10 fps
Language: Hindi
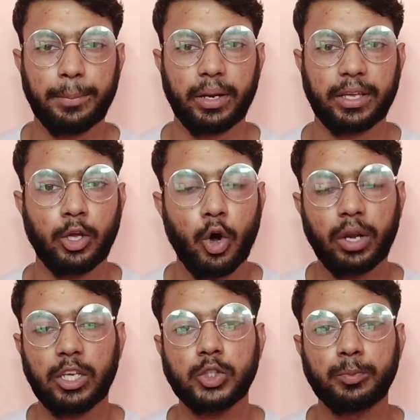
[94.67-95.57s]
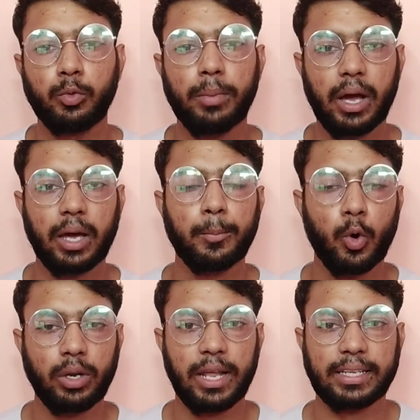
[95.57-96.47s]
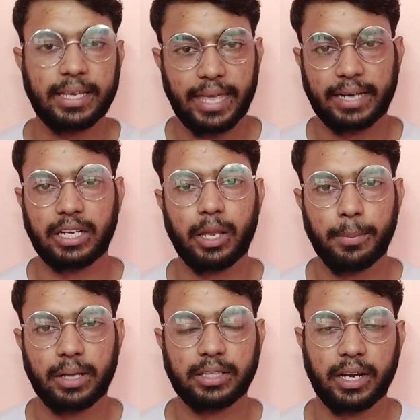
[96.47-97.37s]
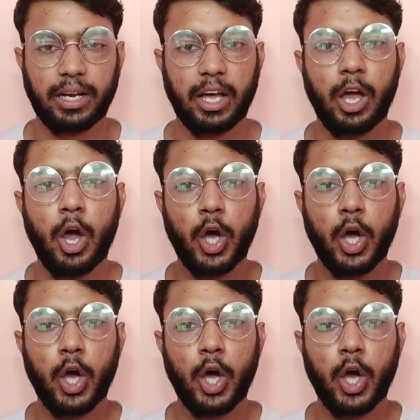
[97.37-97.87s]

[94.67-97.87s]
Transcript: पड़ेगी और इस मूवी में अगर मोहनलाल के कैरेक्टर की बात करें ना